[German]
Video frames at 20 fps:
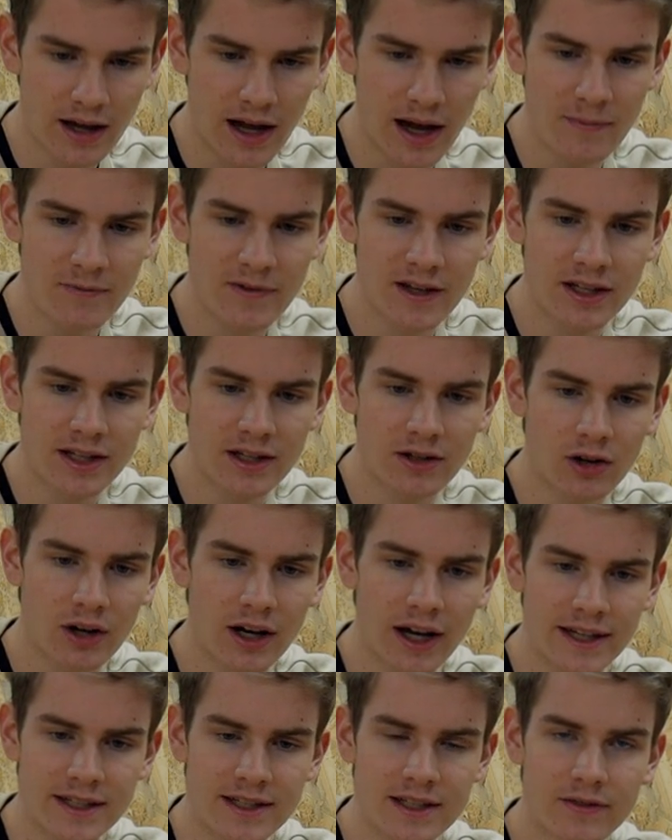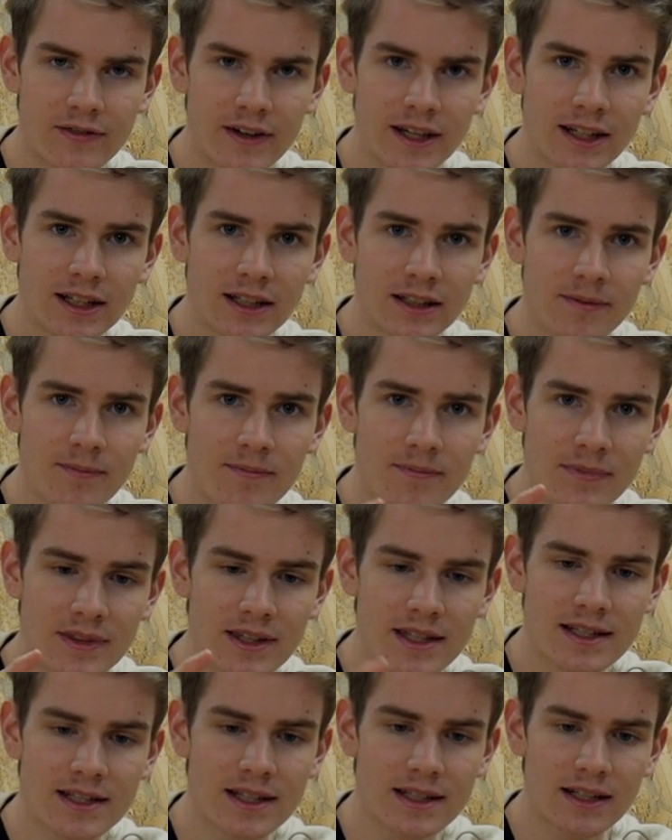haben wir hier noch rechte Winkel.
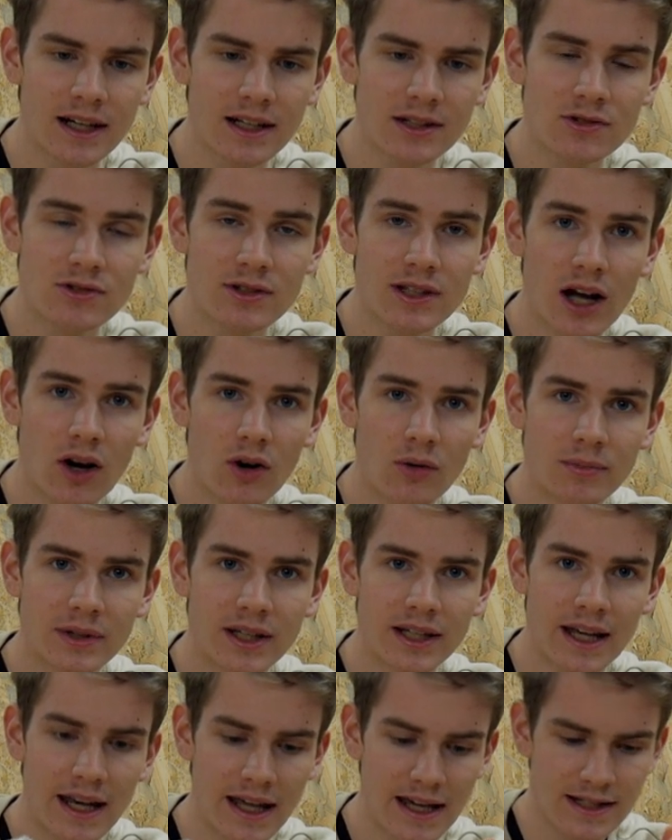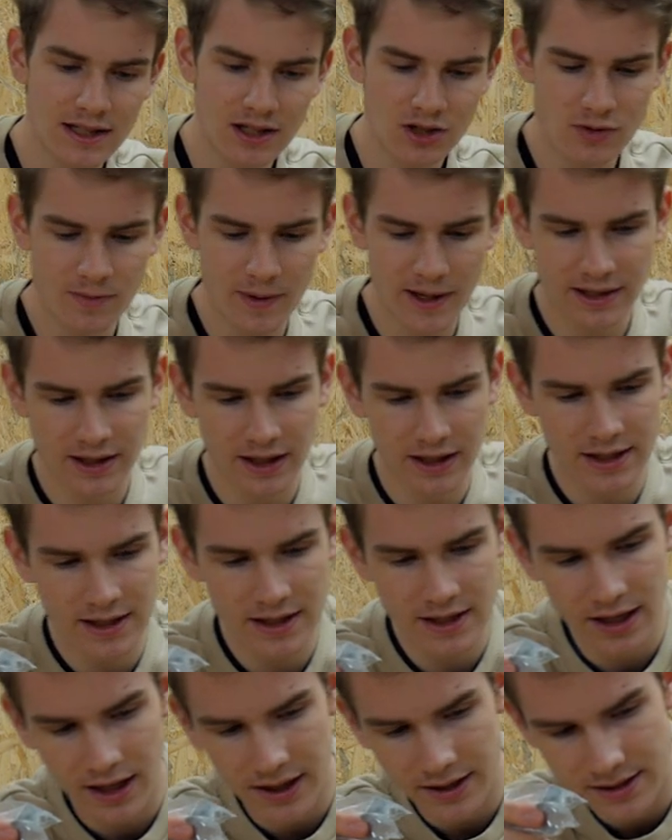Die sind dazu da, um den Laser später
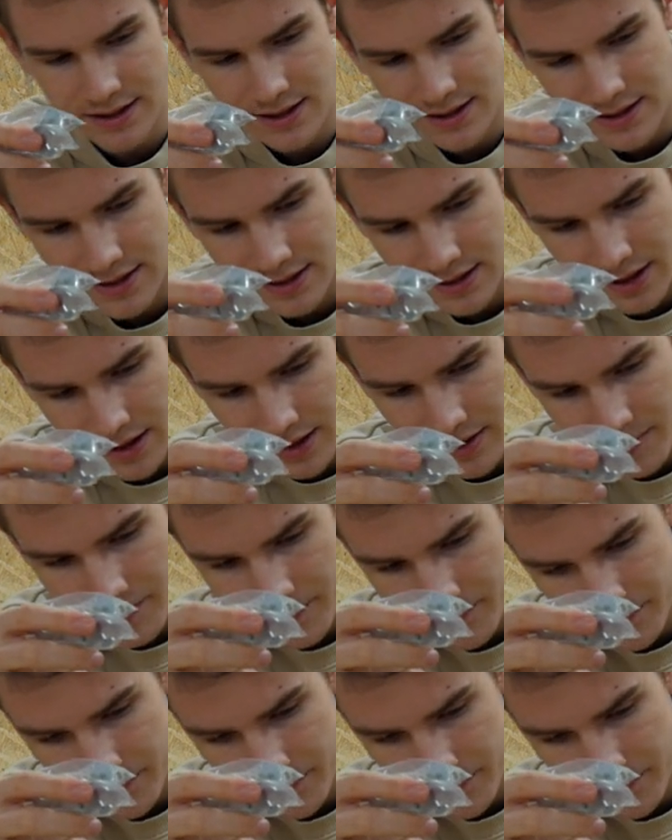hier an diesen äh,